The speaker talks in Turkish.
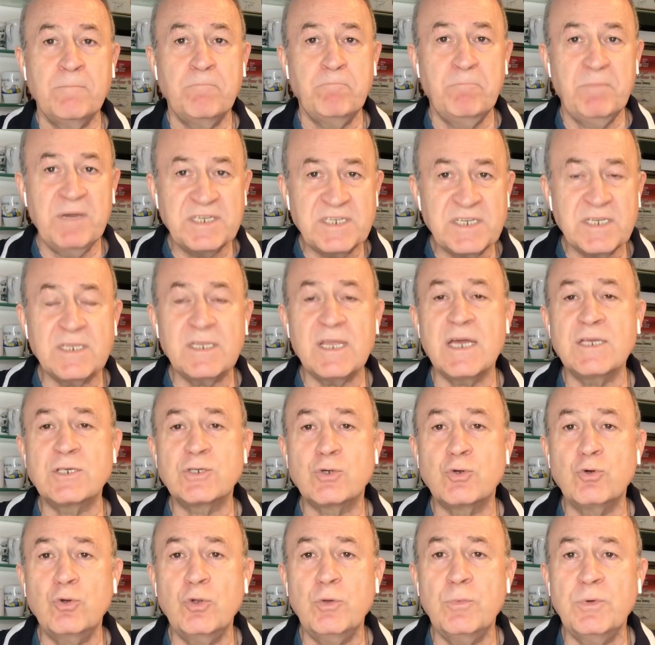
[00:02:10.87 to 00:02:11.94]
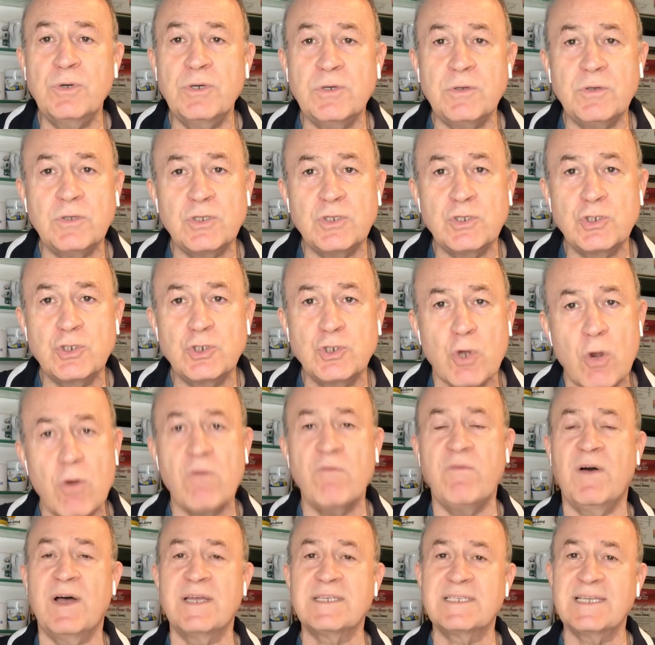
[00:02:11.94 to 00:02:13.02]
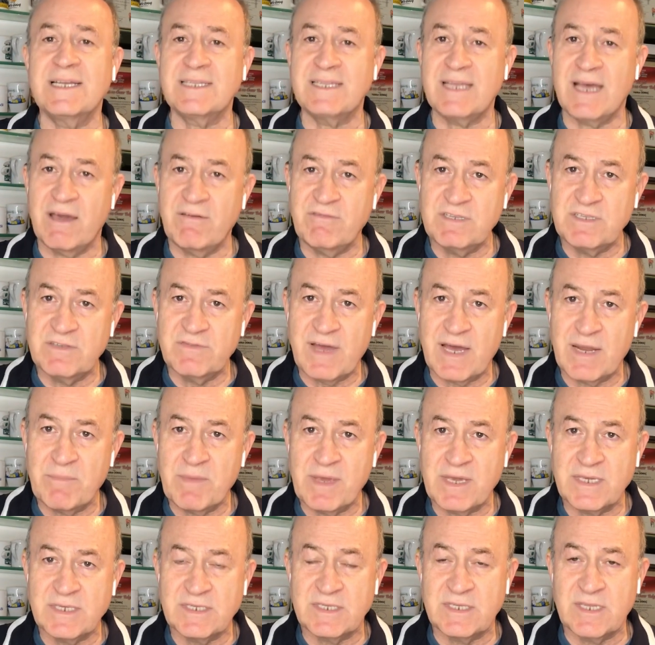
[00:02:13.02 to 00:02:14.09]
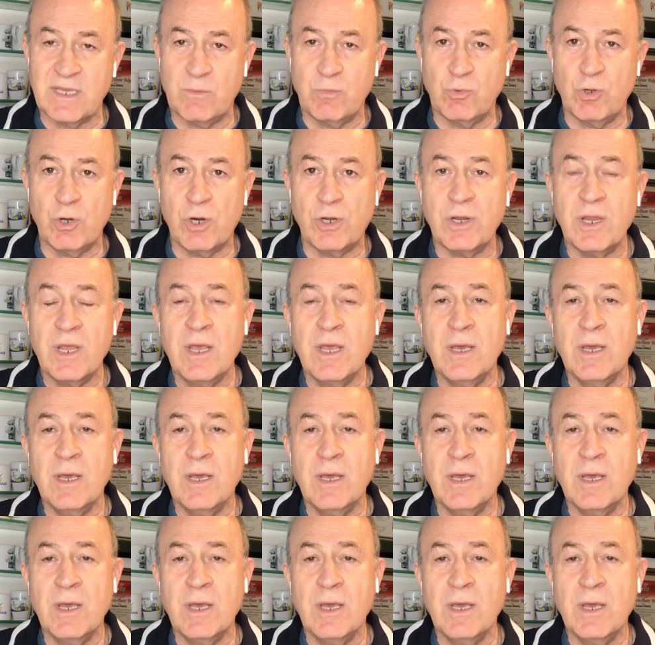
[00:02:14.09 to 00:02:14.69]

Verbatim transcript: Beşiktaş kulübü çok fazla taviz vermek istemiyor.